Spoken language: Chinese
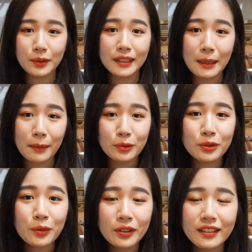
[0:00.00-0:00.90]
希望大家不要觉
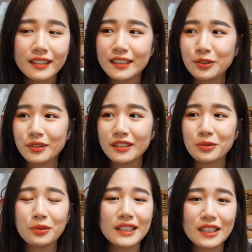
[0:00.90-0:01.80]
得我恶心，就是你
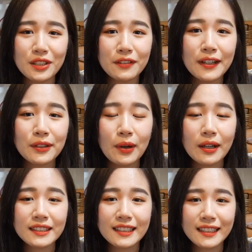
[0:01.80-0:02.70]
如果在吃饭的
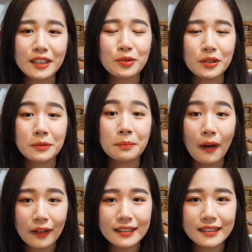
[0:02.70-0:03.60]
话，先跟你说一声不
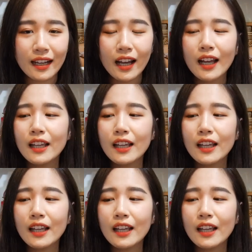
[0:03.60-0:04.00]
好意思啊。